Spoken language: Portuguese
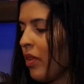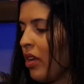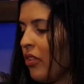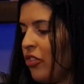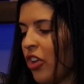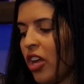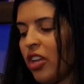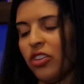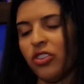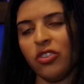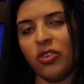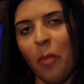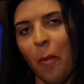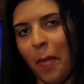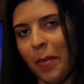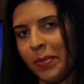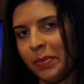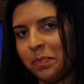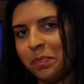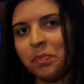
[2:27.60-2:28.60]
Gente,
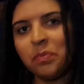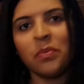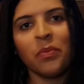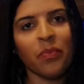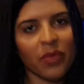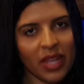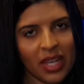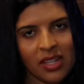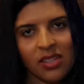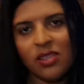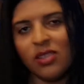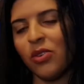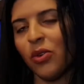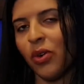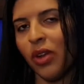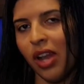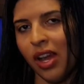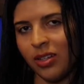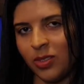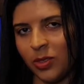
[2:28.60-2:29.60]
esse
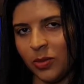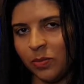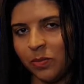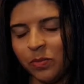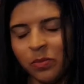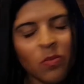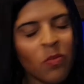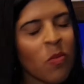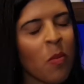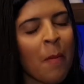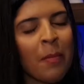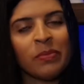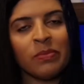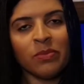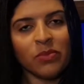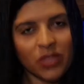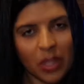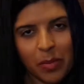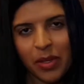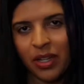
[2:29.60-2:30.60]
chocolate,
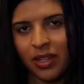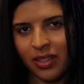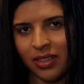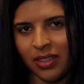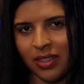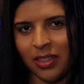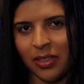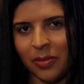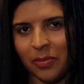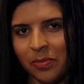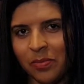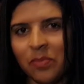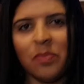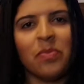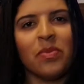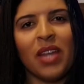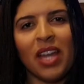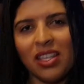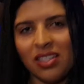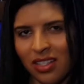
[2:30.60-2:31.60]
sem brincadeira,
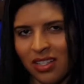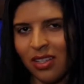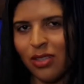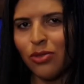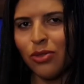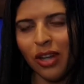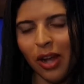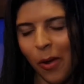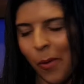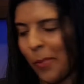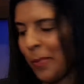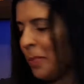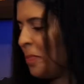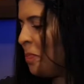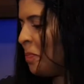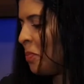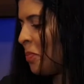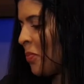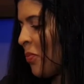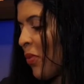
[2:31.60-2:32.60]
é sensacional
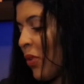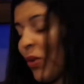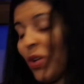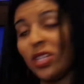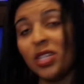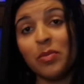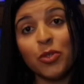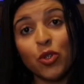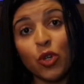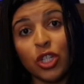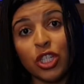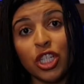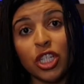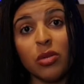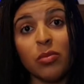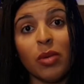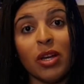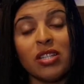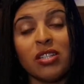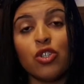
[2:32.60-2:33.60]
com esse
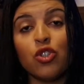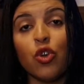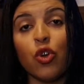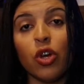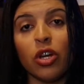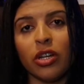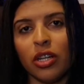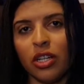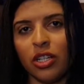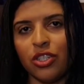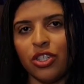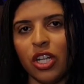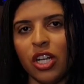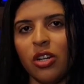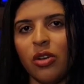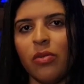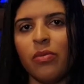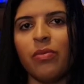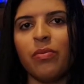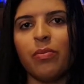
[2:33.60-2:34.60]
biscoitinho bastante crocante, ele
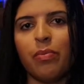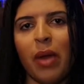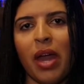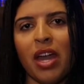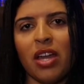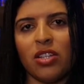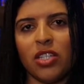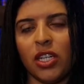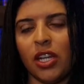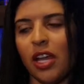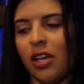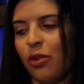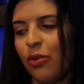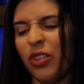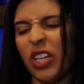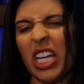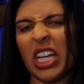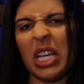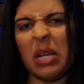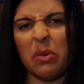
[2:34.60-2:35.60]
não perde, né? Não
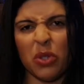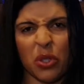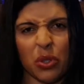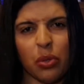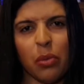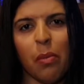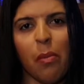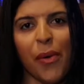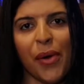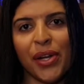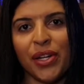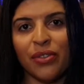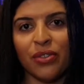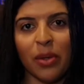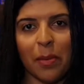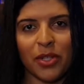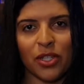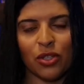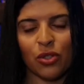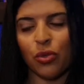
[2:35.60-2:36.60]
fica aquele biscoito mole, fica
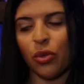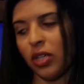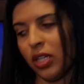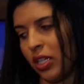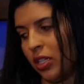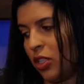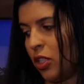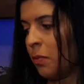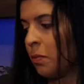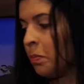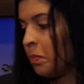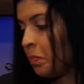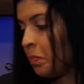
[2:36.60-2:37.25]
bastante crocante.